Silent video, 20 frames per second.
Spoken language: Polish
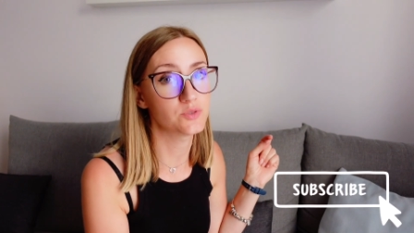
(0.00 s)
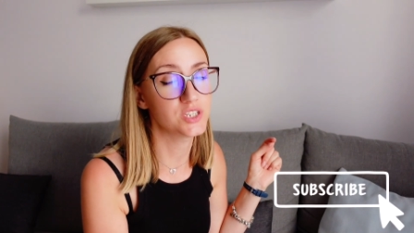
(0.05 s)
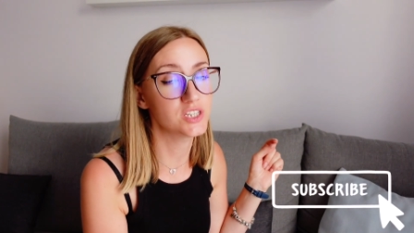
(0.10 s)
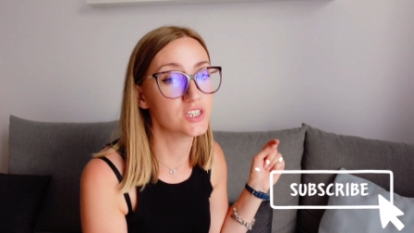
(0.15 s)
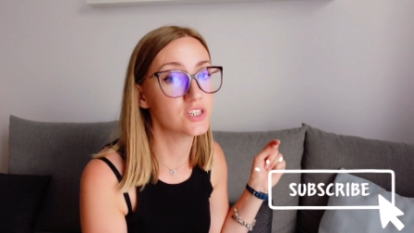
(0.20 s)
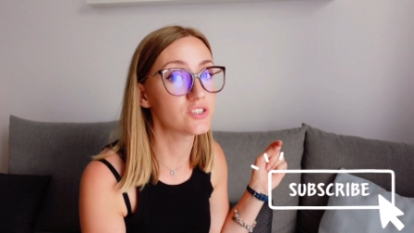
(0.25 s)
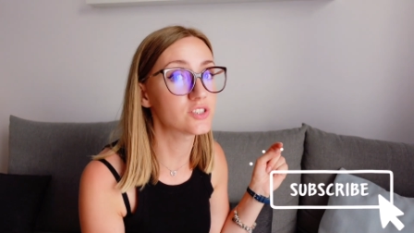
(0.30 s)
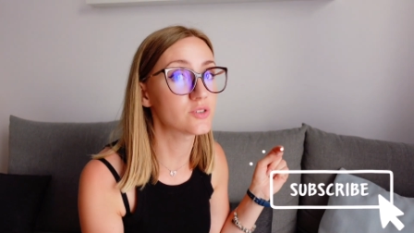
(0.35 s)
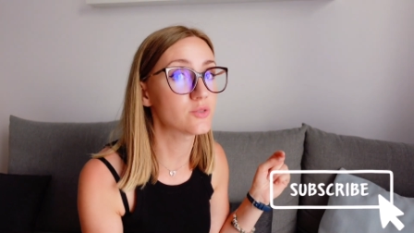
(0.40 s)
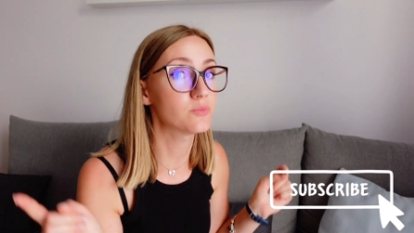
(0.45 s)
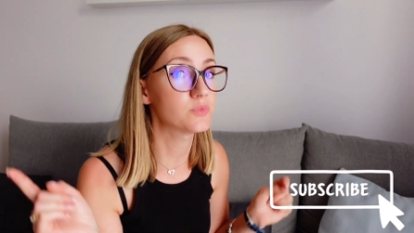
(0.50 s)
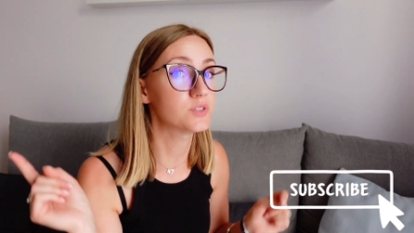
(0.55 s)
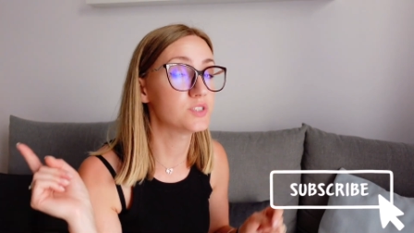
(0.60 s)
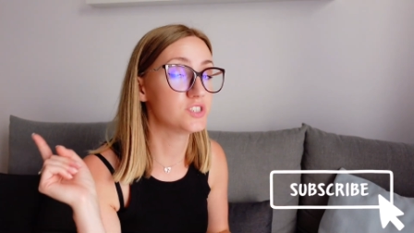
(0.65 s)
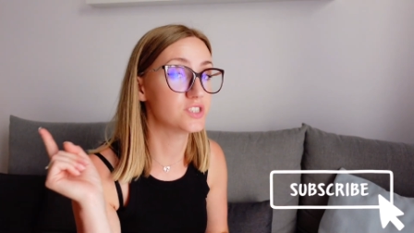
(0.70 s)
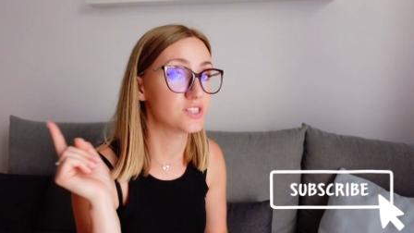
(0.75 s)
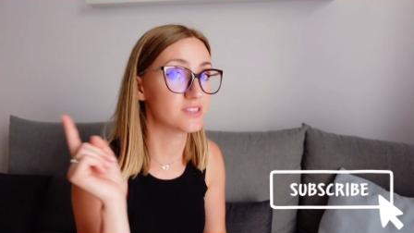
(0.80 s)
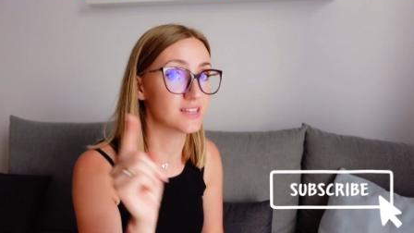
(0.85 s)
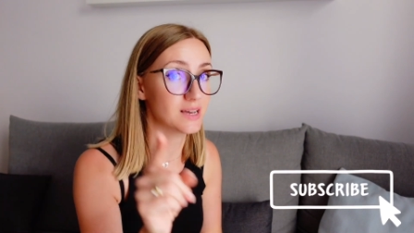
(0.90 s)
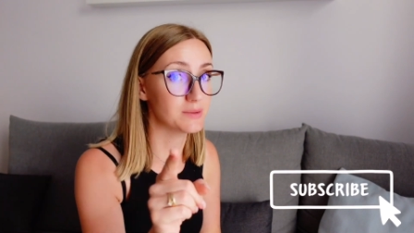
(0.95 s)
dzięki czemu
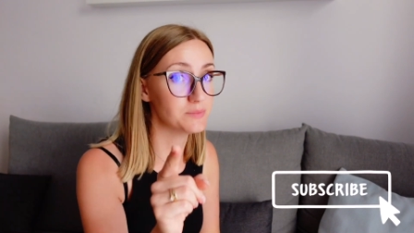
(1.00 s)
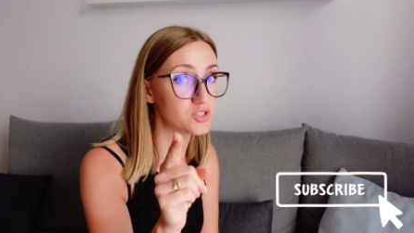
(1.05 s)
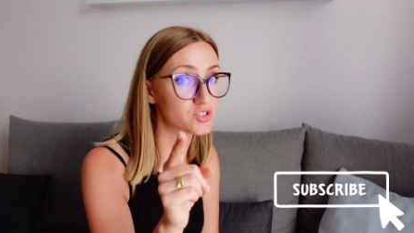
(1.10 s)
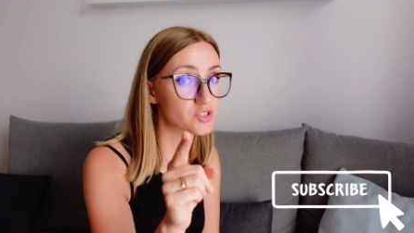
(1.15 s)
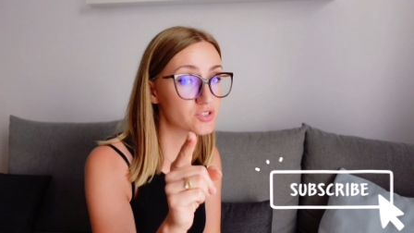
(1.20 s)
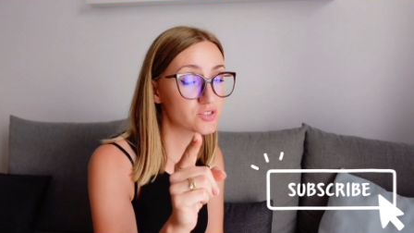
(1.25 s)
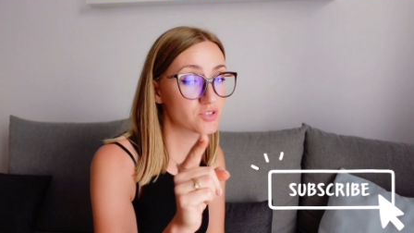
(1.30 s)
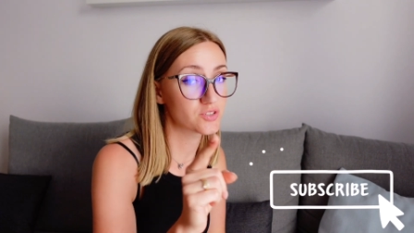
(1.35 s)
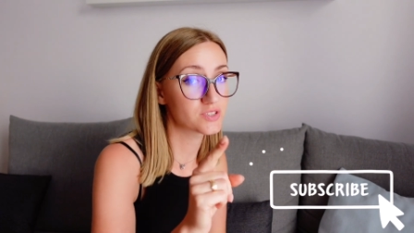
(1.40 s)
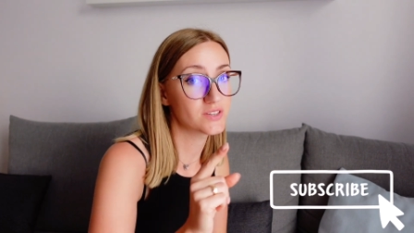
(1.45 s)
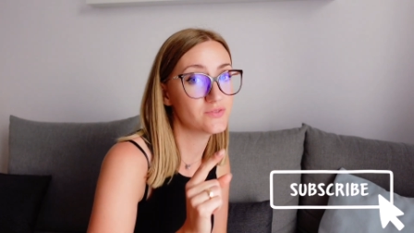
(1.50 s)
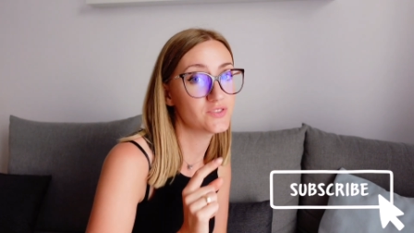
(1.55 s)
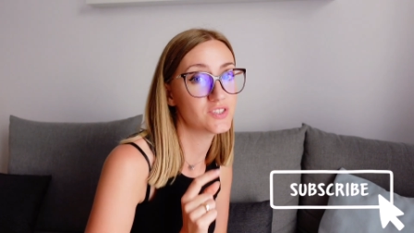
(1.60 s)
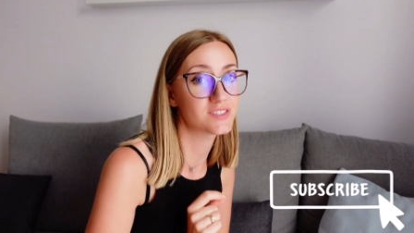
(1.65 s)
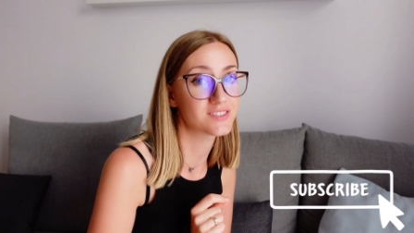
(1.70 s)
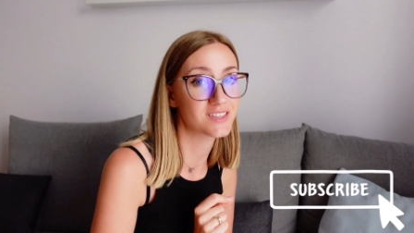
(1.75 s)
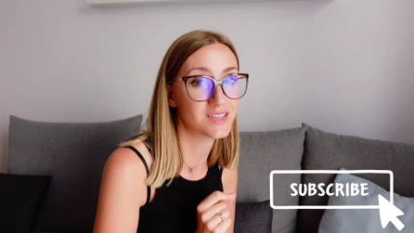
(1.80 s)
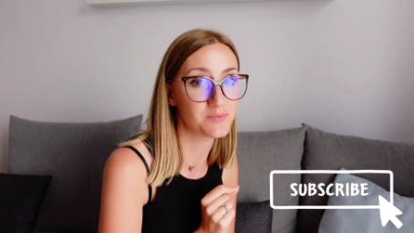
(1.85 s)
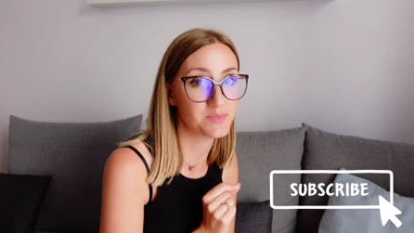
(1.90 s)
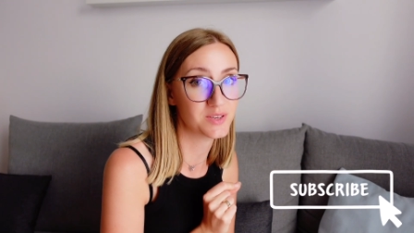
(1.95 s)
będziecie na bieżąco ze
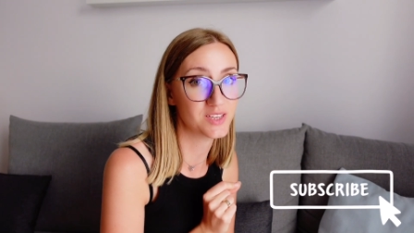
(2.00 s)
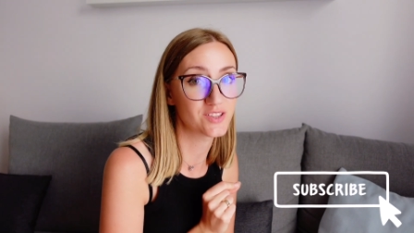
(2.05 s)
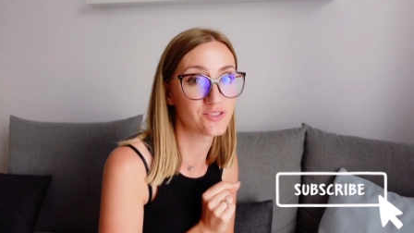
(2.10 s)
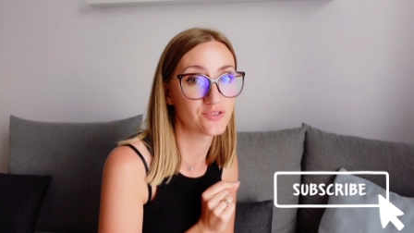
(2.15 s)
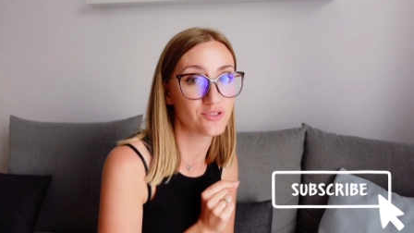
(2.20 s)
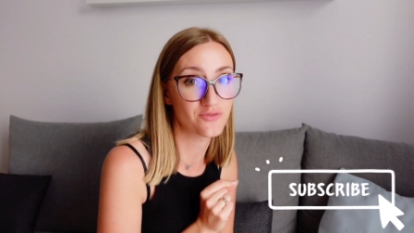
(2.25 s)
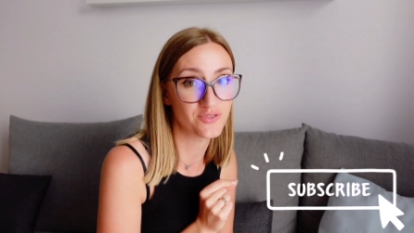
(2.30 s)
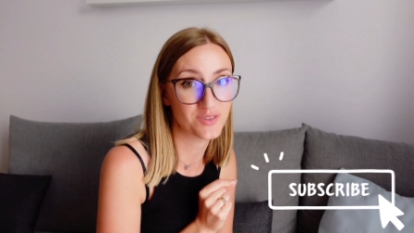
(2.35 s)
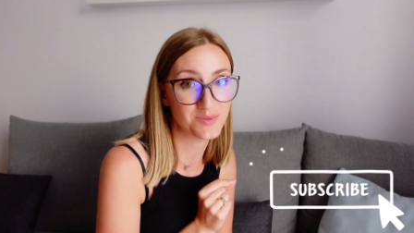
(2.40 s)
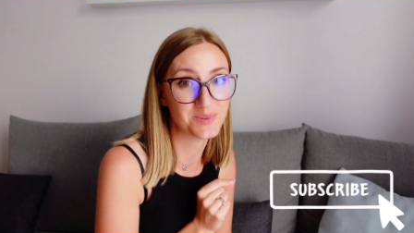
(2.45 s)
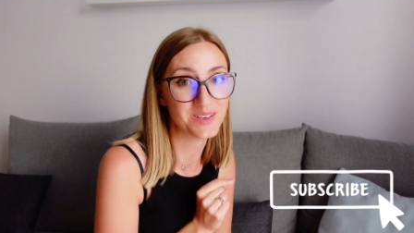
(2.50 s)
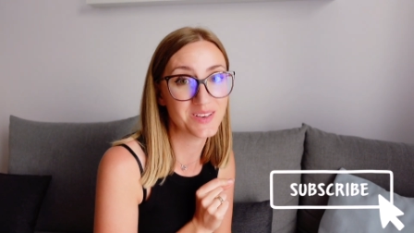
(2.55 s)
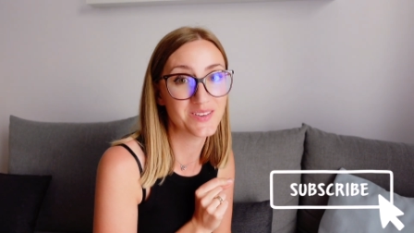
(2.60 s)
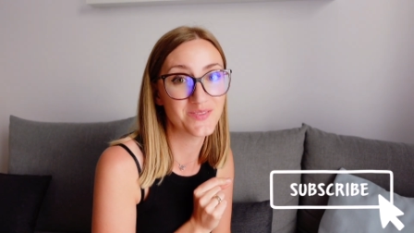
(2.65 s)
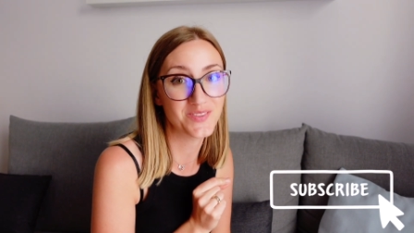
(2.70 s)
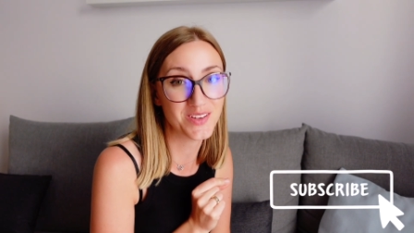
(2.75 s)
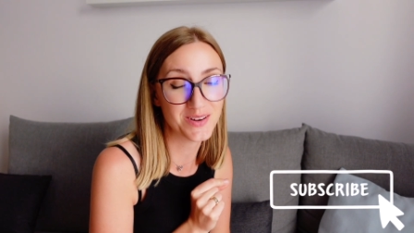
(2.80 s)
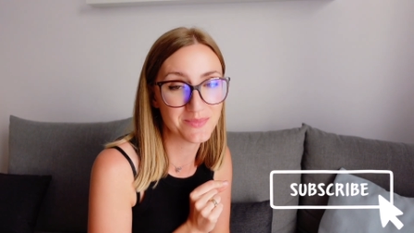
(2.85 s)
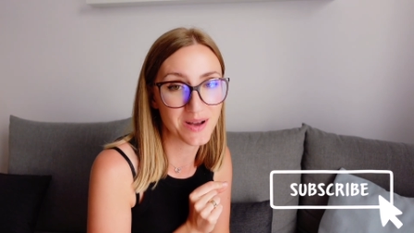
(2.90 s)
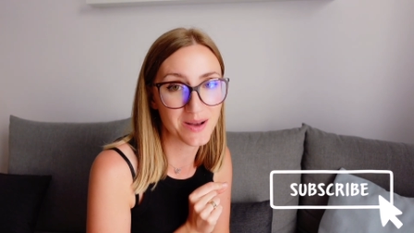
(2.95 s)
wszystkimi nowymi
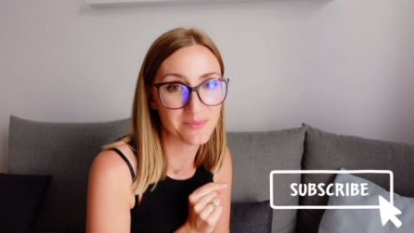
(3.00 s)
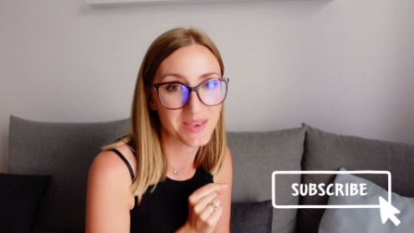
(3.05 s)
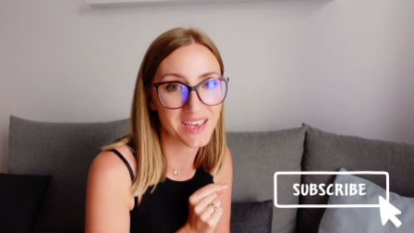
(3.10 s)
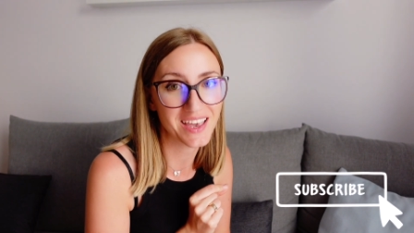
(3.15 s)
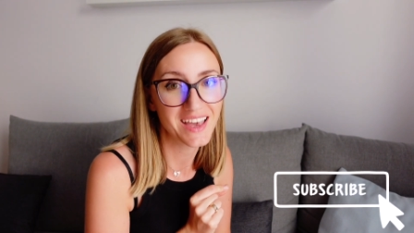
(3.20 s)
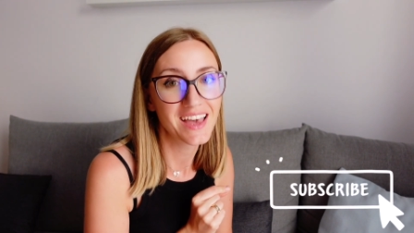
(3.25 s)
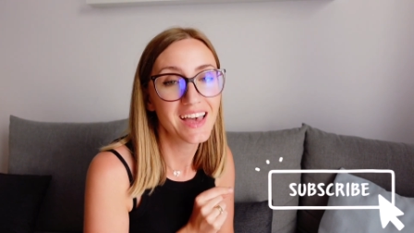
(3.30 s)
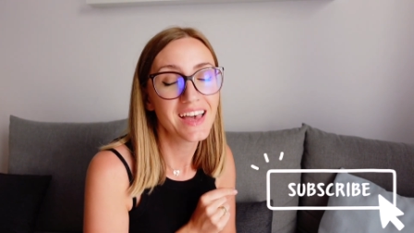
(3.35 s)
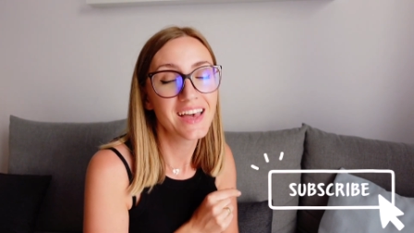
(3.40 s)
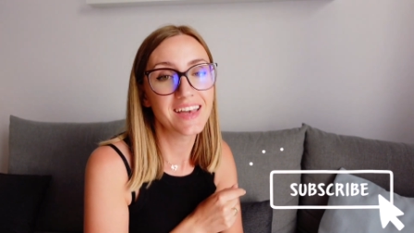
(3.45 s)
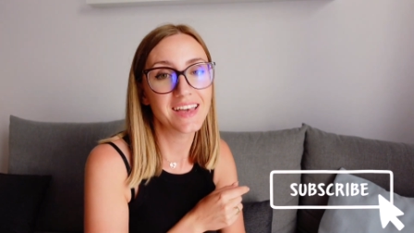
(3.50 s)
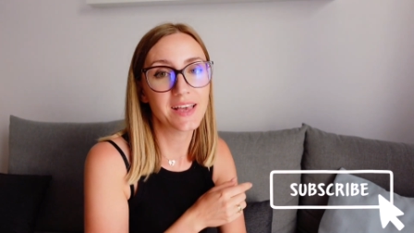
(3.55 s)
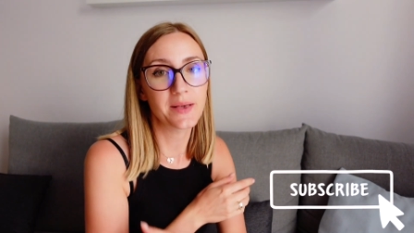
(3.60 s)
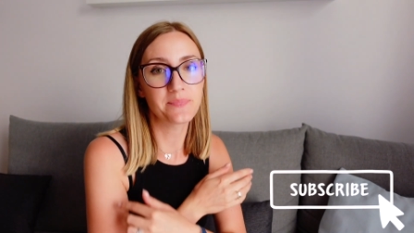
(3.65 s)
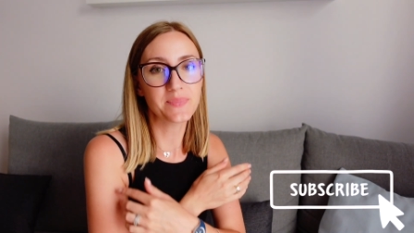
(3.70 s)
filmami. E,